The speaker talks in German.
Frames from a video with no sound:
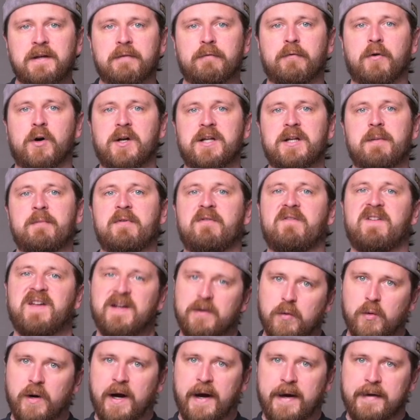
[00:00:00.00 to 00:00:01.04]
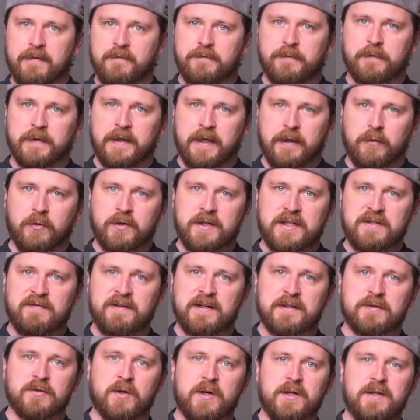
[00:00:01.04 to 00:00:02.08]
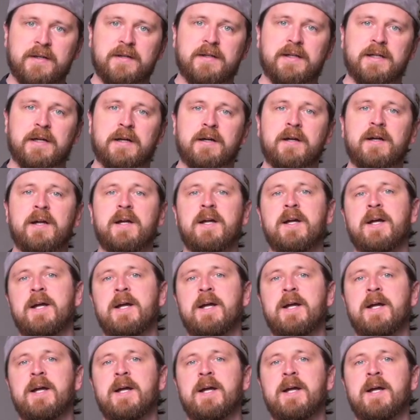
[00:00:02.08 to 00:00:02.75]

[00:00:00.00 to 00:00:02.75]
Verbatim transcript: Ihr wollt ja Bewegung einfrieren und deswegen solltet ihr,